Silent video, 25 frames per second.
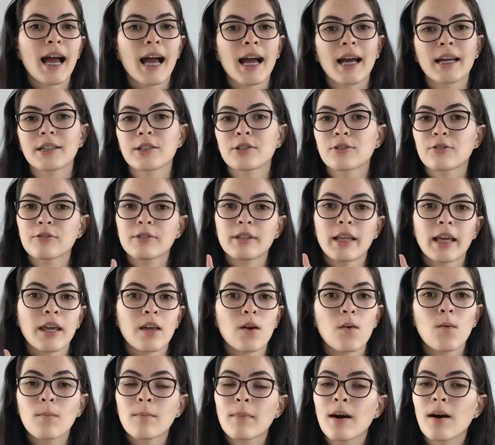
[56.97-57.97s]
ah,
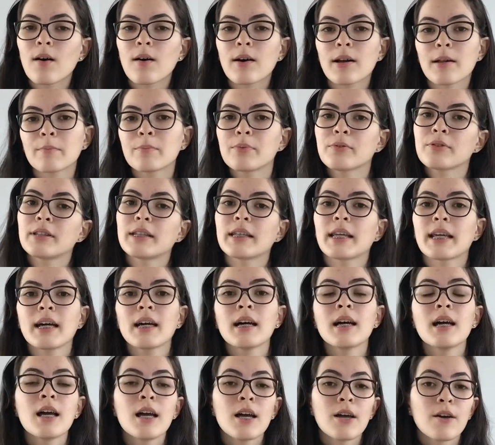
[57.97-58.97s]
estudei uma hora por dia,